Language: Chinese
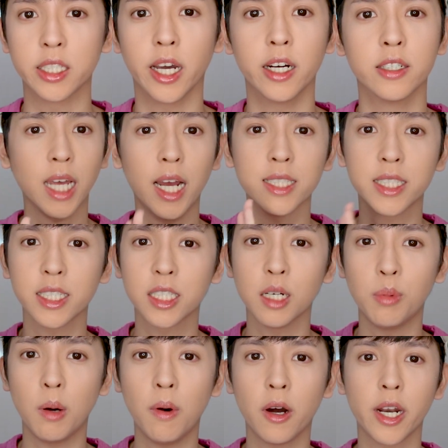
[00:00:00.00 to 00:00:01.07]
这样，再来这次
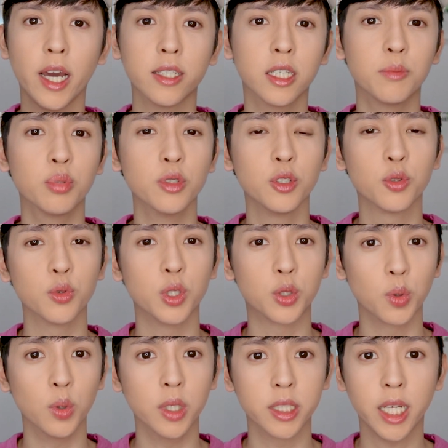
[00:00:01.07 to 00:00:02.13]
的泡泡量呢，不是属于
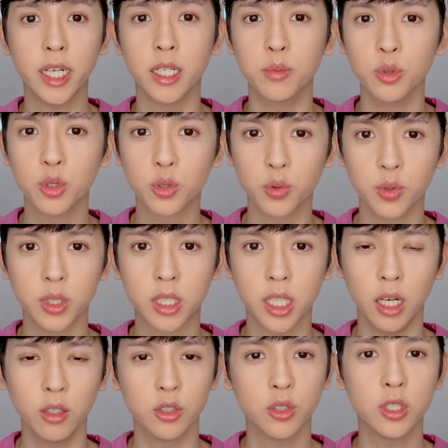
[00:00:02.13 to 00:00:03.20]
多的，但也不是属于
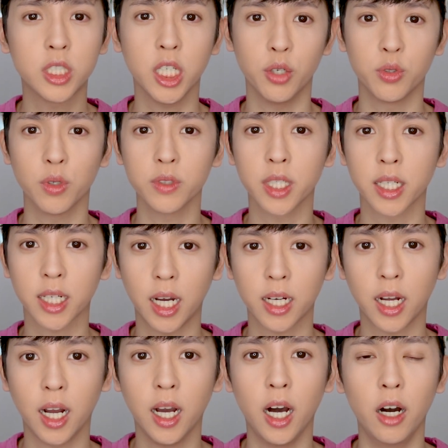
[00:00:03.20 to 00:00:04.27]
少的，就是介于中间刚
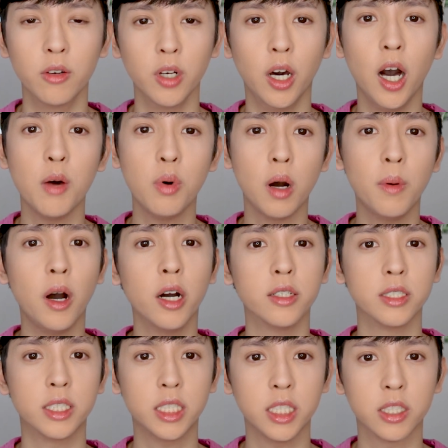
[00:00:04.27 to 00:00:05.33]
刚好。然后泡泡
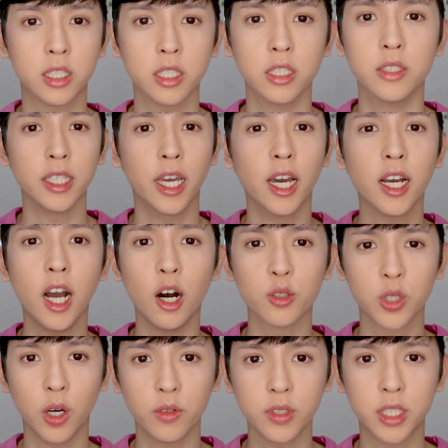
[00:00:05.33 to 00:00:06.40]
很细致，也很好
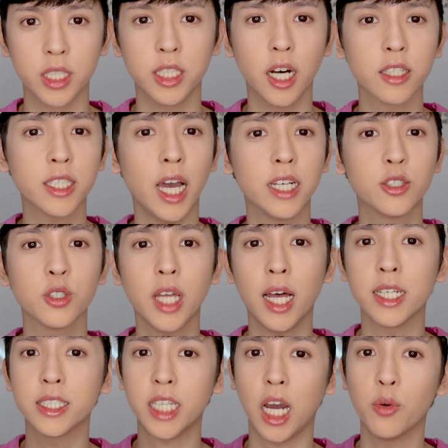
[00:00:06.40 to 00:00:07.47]
冲洗。然后再来就是它
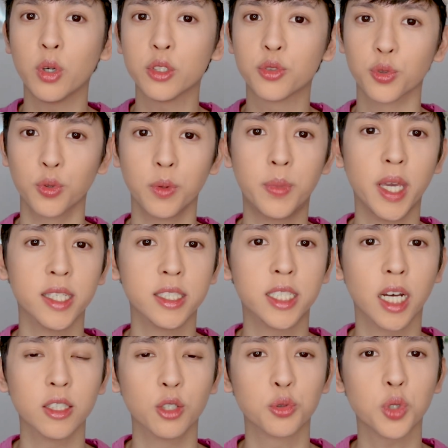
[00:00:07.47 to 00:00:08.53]
的香味是属于偏
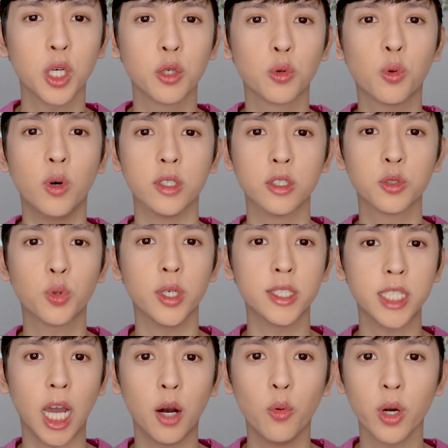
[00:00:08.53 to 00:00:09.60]
香的，所以如果你是对
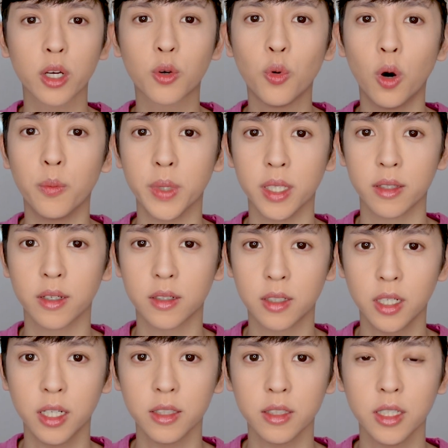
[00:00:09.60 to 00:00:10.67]
香味过敏的
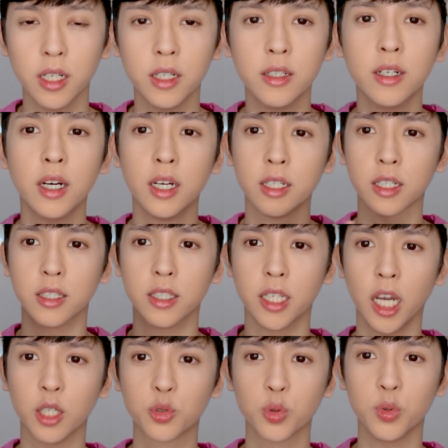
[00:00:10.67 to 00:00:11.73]
人呢，可能
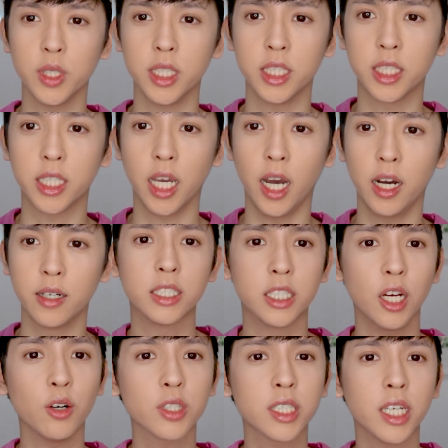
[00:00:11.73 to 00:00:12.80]
要注意一下。
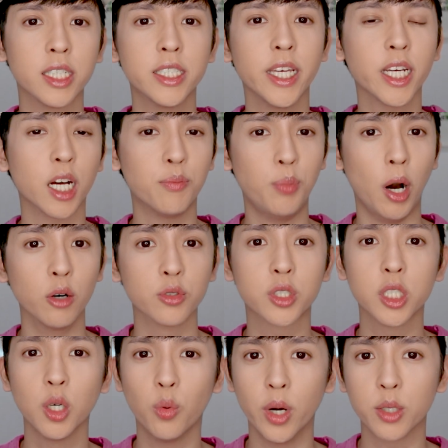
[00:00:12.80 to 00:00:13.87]
洗后是呈现一个保
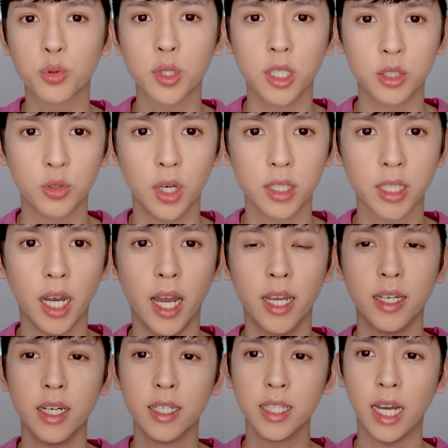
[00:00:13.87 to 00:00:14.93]
湿微顺的状
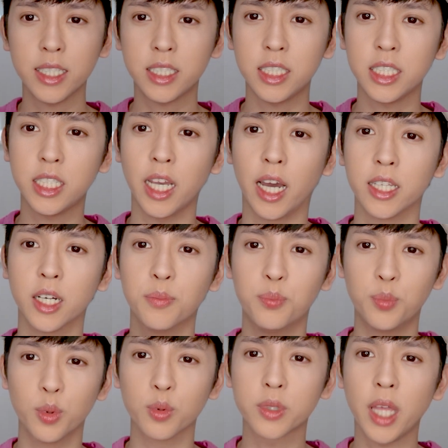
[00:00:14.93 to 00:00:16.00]
态，它洗起来呢，
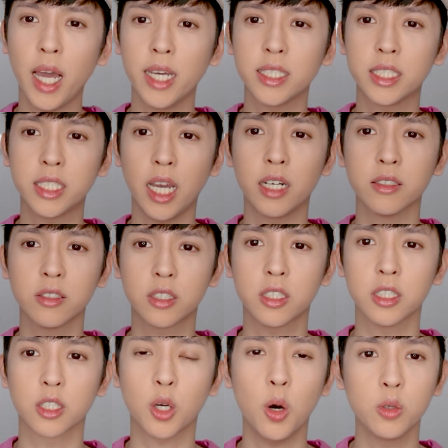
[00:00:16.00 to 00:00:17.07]
不太像
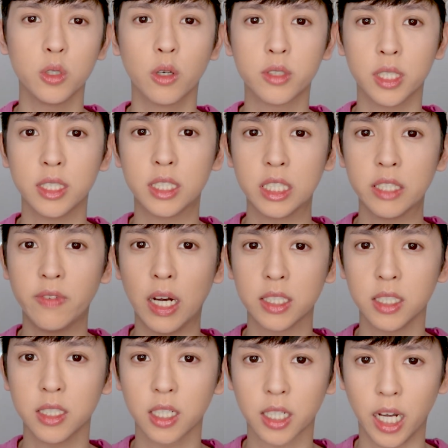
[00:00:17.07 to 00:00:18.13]
是控油型洗发
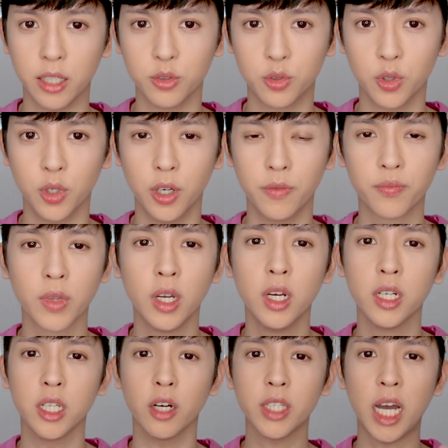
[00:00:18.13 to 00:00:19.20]
精的感觉。
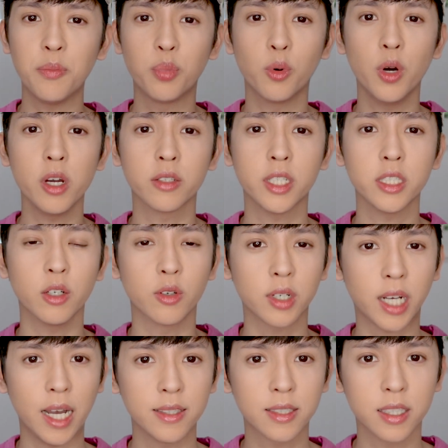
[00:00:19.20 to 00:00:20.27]
然后它不会有那种
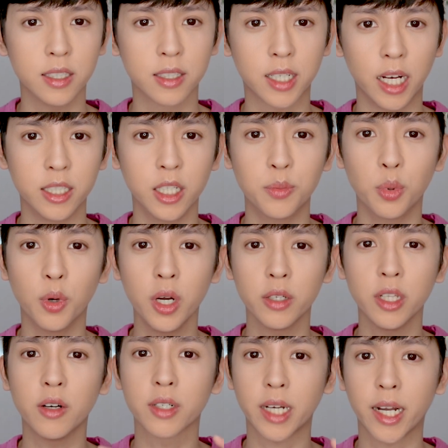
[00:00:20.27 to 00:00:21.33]
干涩感，也不会有
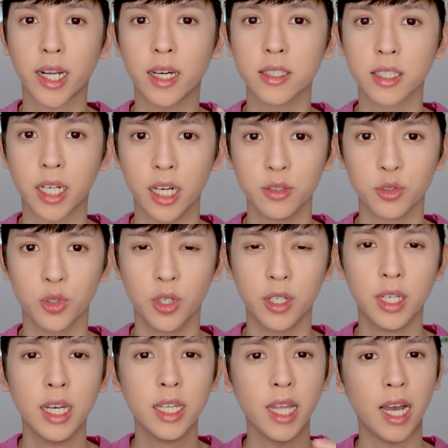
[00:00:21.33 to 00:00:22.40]
那种干干的感觉。
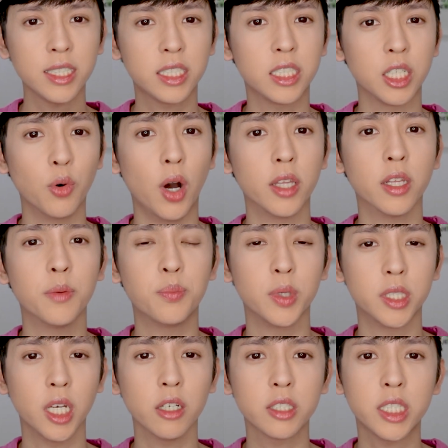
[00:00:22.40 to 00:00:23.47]
它洗完呢，
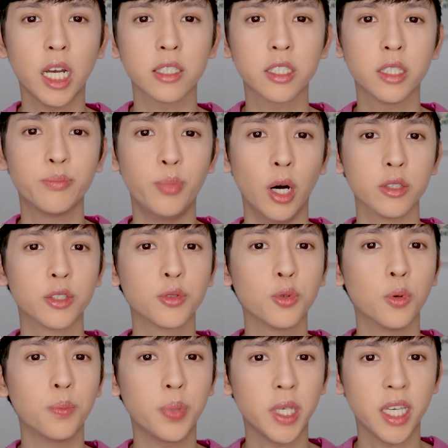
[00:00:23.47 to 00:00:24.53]
比较像是保湿
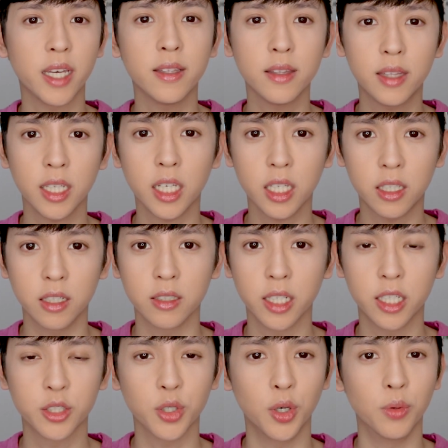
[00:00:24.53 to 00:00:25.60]
度偏低的
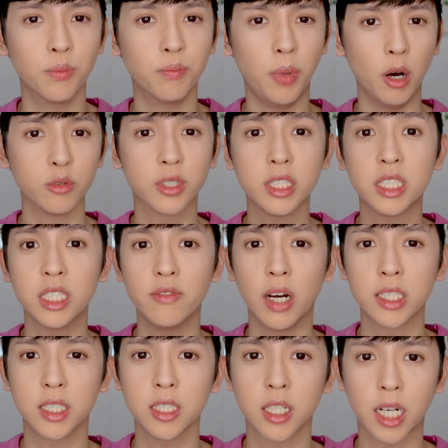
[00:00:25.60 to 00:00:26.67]
那种保湿洗
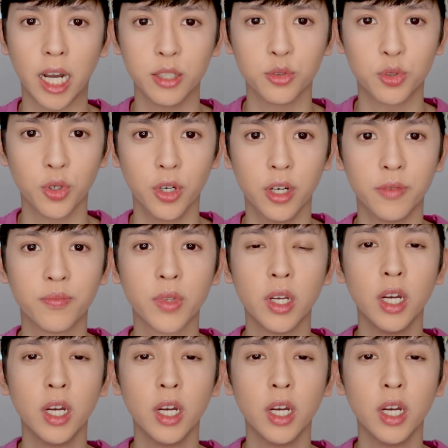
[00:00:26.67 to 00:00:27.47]
发精的感觉。